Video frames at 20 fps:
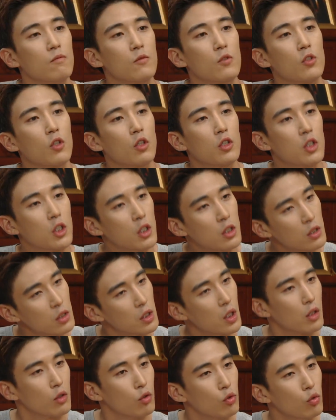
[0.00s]
저
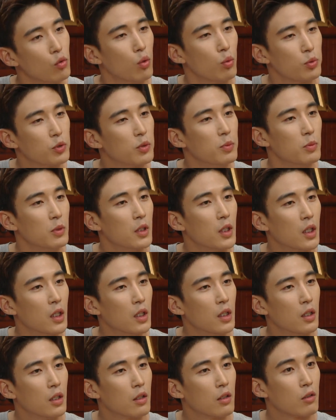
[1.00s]
진짜 눈
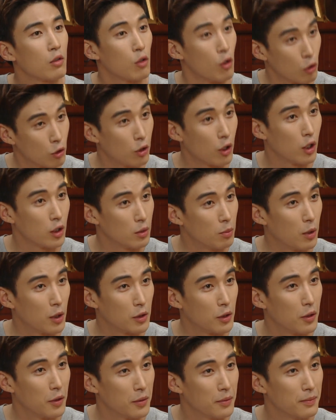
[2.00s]
높습니다. 걱정하지
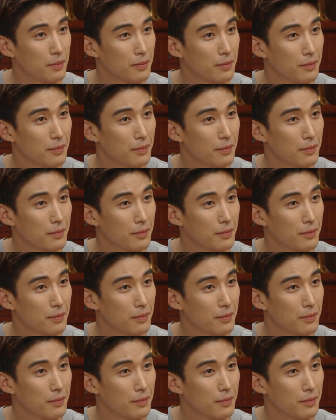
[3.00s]
마세요.